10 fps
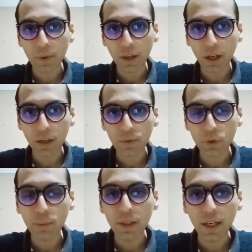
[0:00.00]
مرحلة في
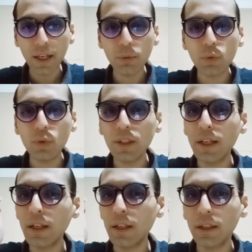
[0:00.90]
يوم من الأيام يقول
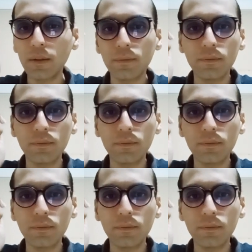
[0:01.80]
يا